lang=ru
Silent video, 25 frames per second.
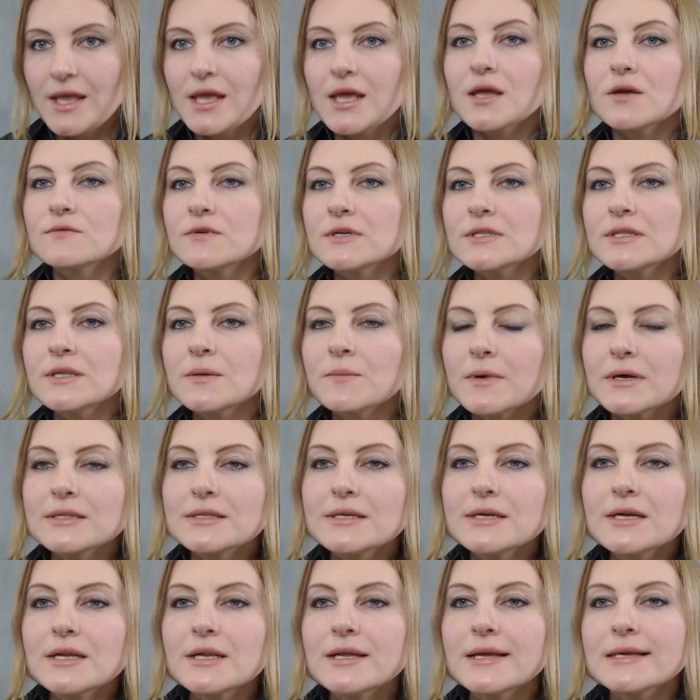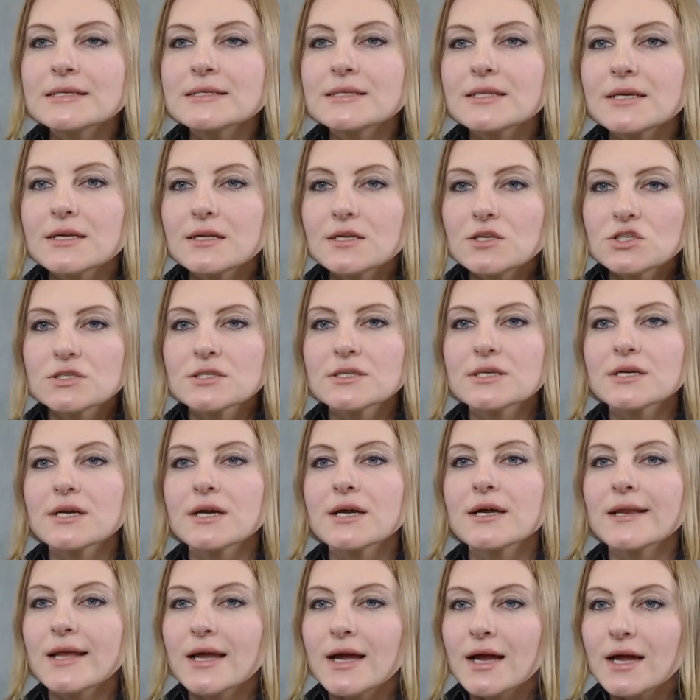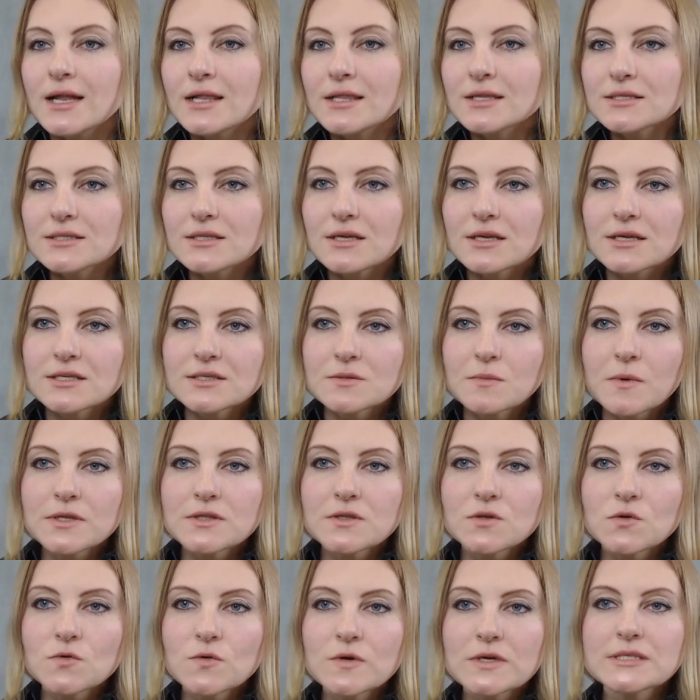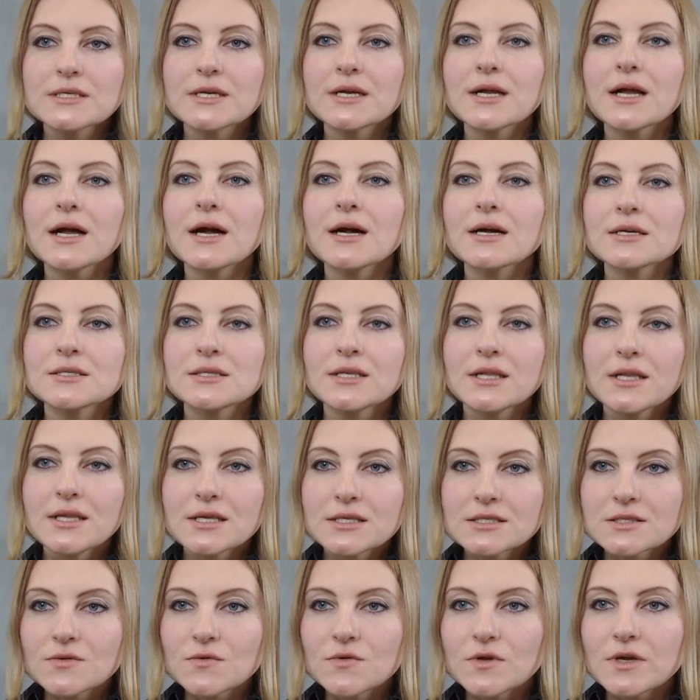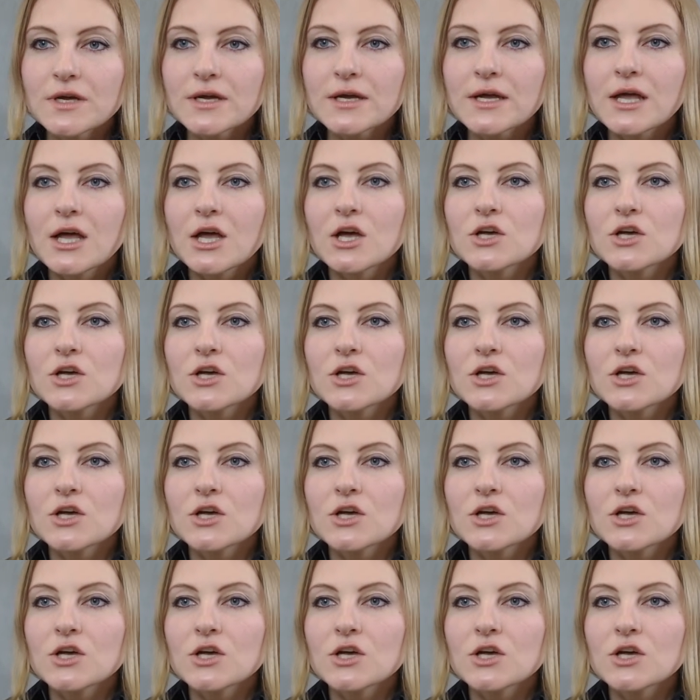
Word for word: В этой модели историческая реальность рассматривается как следствие